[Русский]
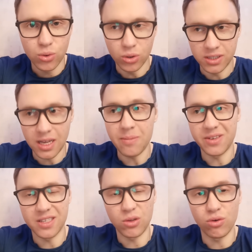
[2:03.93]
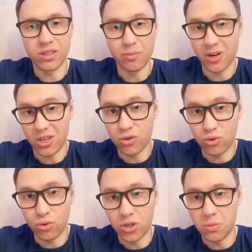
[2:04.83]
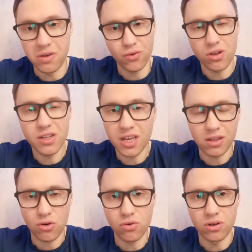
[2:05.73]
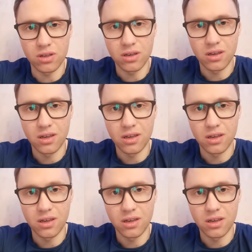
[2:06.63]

то есть сам не становится протестующим, его нельзя трогать.